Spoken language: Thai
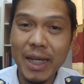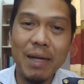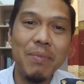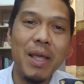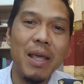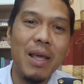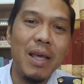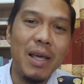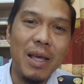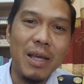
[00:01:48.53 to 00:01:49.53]
นะครับ
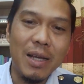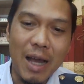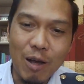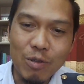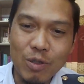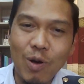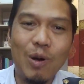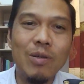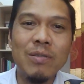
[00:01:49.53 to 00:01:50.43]
92